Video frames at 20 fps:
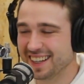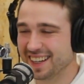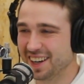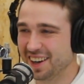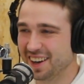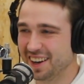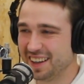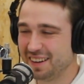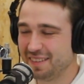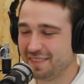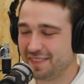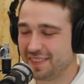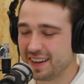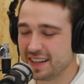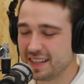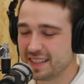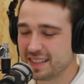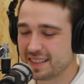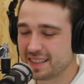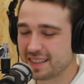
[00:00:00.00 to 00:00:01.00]
äh,
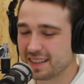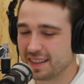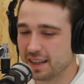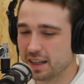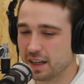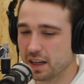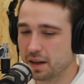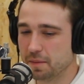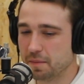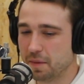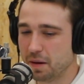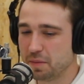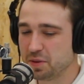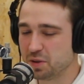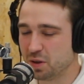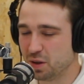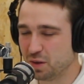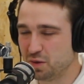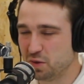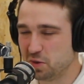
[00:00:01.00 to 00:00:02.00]
jedenfalls ähm, habe ich
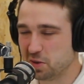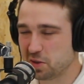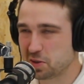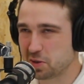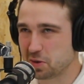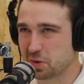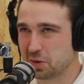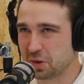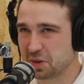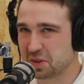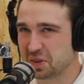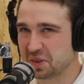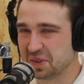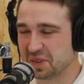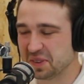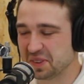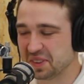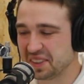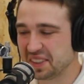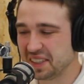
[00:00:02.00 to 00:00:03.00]
neulich Phoenix geguckt
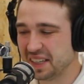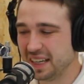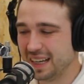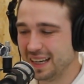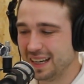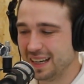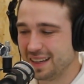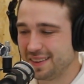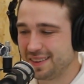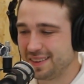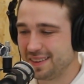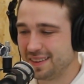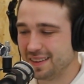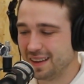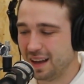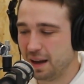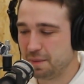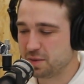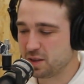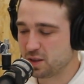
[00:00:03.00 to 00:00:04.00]
und
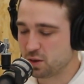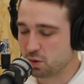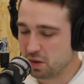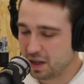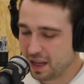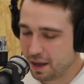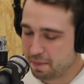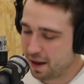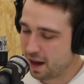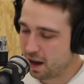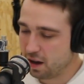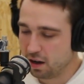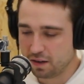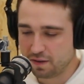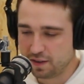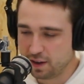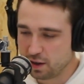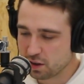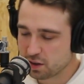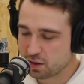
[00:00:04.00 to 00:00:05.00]
habe das so nebenher
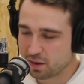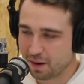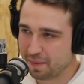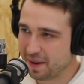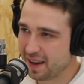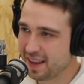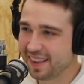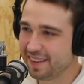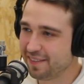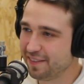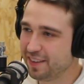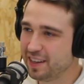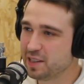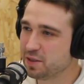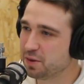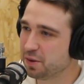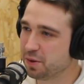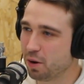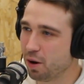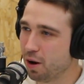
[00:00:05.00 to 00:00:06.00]
irgendwie noch so am Handy, wie
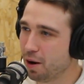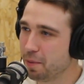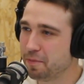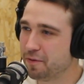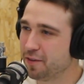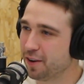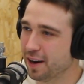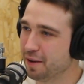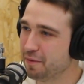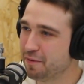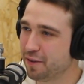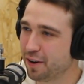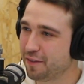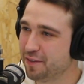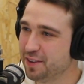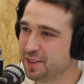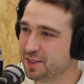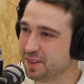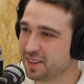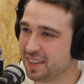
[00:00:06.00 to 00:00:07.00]
so ein Opfer
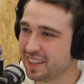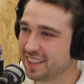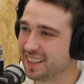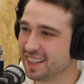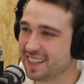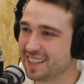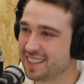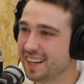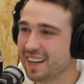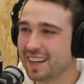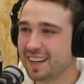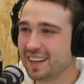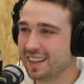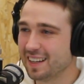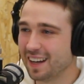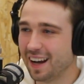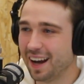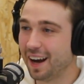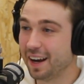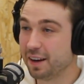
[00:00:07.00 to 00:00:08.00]
einfach, wie so ein mhm. richtiges
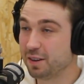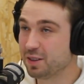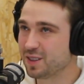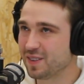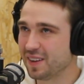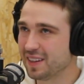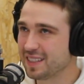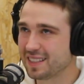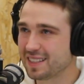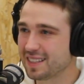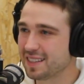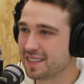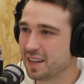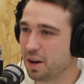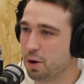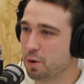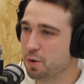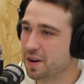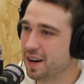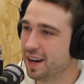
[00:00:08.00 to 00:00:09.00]
21.
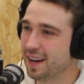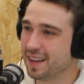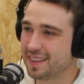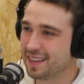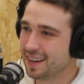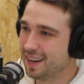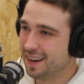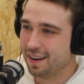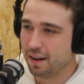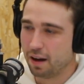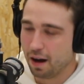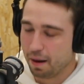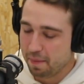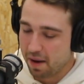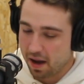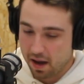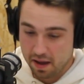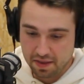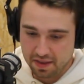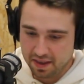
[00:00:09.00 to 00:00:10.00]
Jahrhundert am
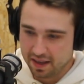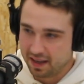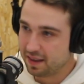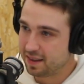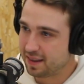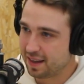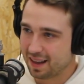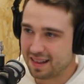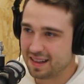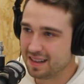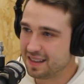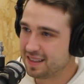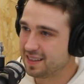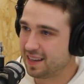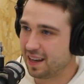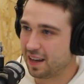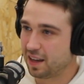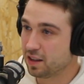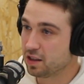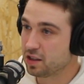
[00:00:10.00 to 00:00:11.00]
Handy gedattelt,
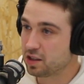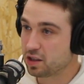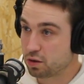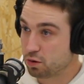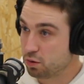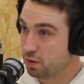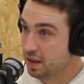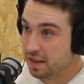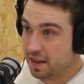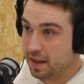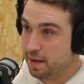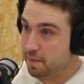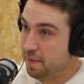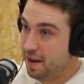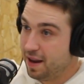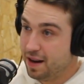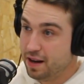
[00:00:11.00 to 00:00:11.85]
Second Screen, nebenher